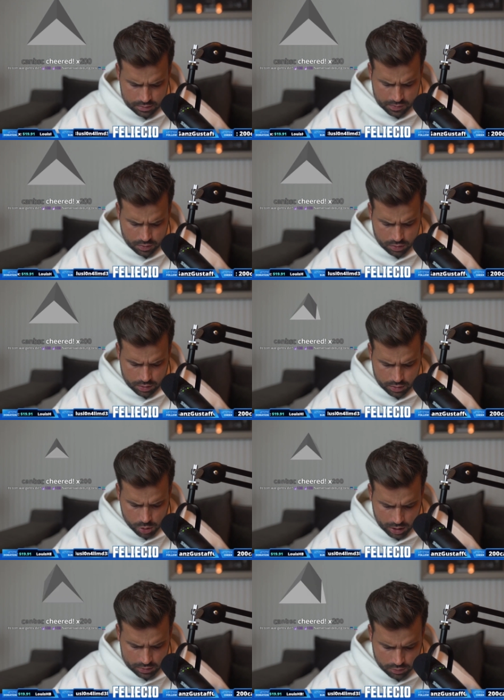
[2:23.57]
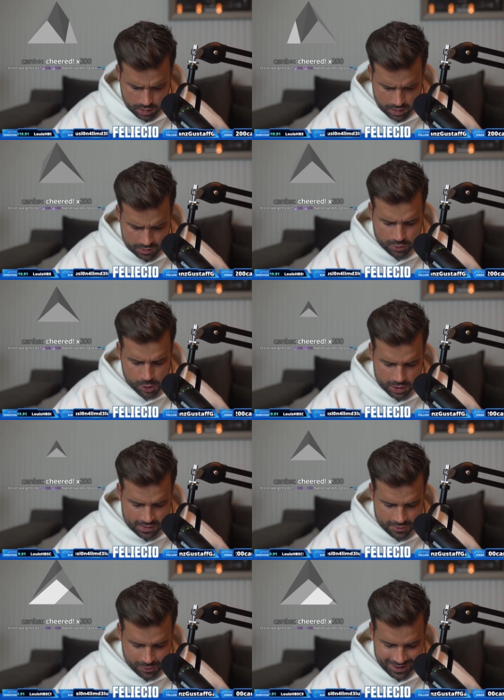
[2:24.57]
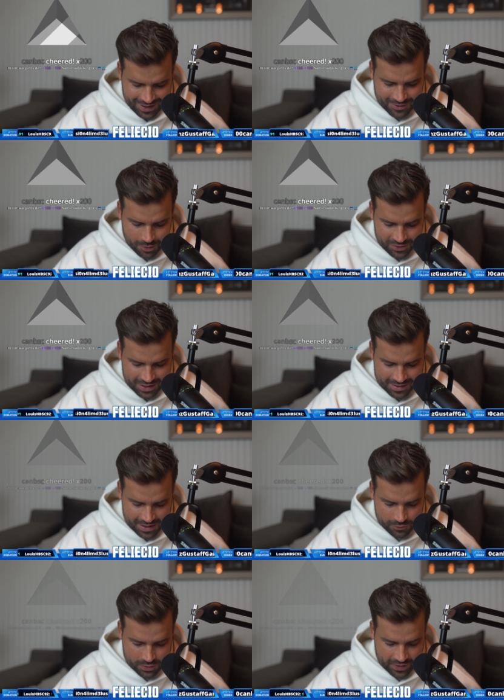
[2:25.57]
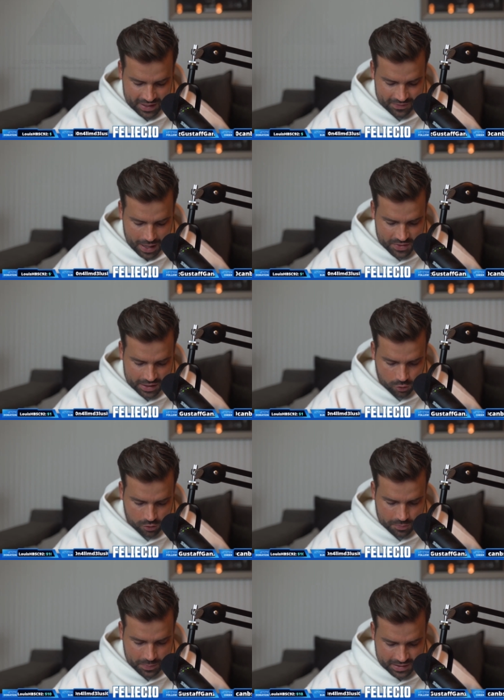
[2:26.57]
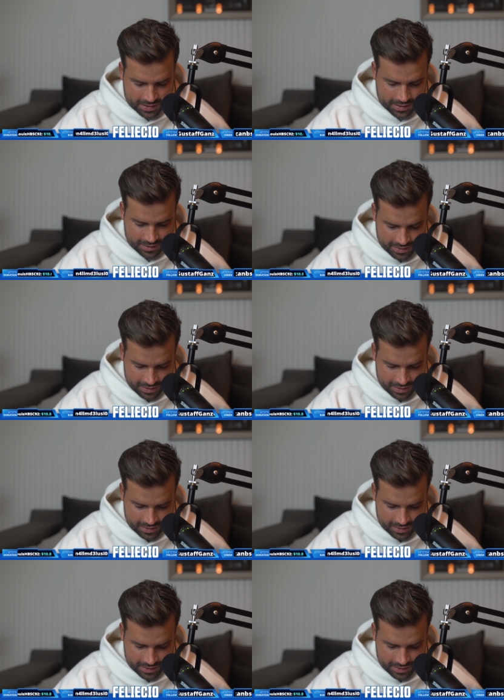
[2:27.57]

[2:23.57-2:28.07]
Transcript: Ist doch äh, oder? Achso, da steht's ja sogar. Hi Tom, wie geht's? Danke für 200 Namensänderungsbits.